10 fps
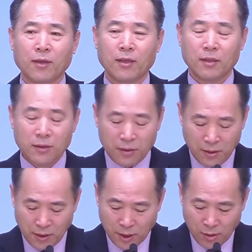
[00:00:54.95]
그것을
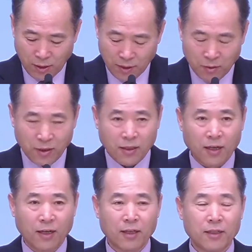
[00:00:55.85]
지키려고 하다
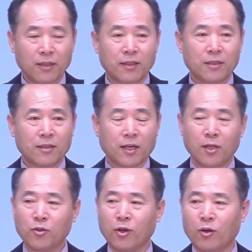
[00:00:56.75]
보니까
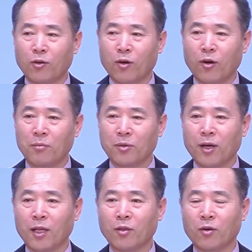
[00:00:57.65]
자유가 없고
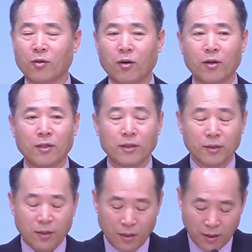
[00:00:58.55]
평안도 없고
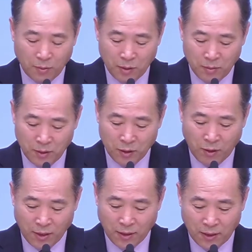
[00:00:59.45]
너무 힘든
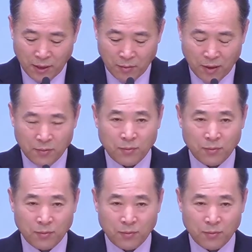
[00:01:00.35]
과정이기 때문에